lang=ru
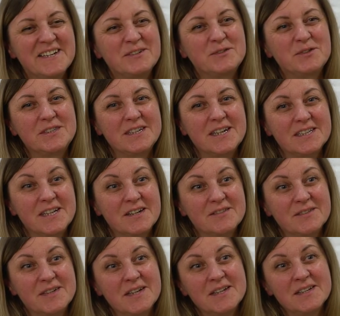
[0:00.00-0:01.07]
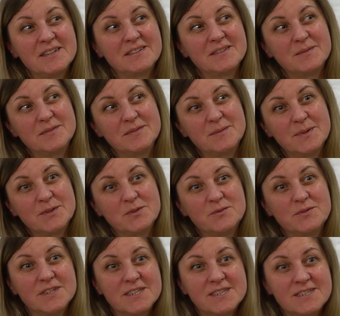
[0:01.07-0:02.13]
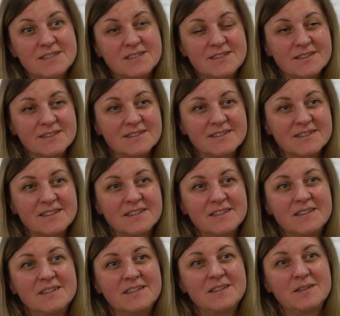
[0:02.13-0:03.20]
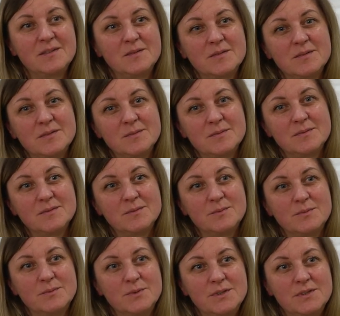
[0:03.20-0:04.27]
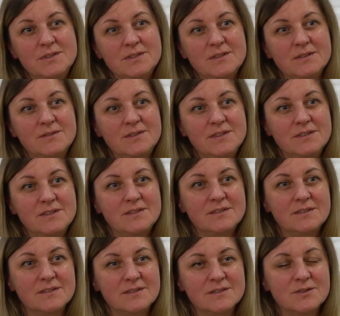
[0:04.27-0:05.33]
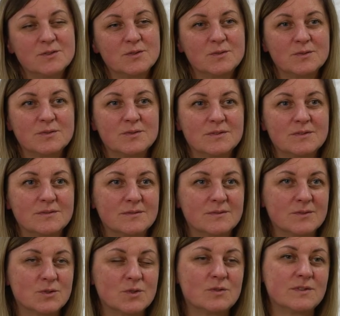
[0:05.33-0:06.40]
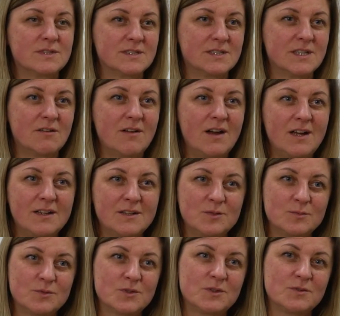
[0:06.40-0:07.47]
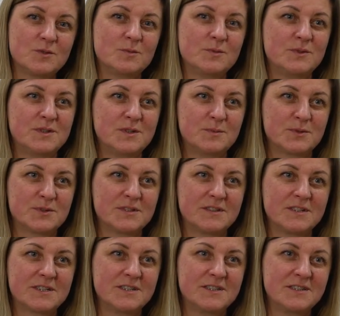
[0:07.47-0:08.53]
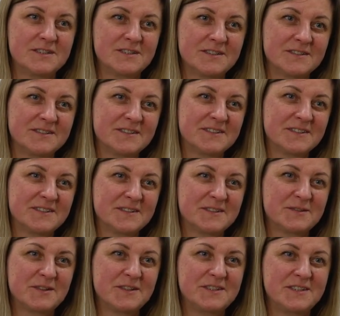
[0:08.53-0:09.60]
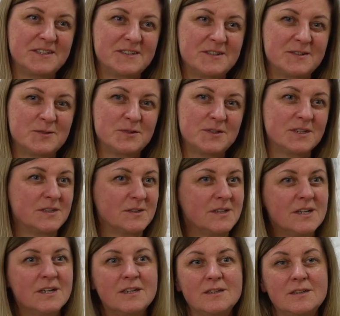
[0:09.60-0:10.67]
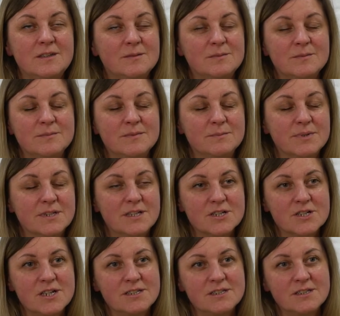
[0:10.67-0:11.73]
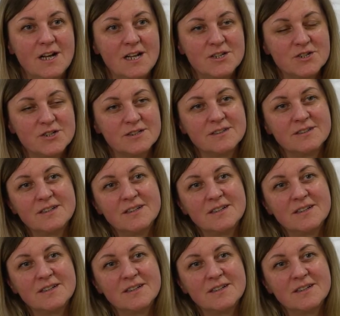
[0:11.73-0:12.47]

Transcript: Вот, и когда э, вы потом вырастете и будете видеть, что, что вы создавали, я думаю, что вы будете просто гордиться своей деятельности. Это, и продолжайте дальше.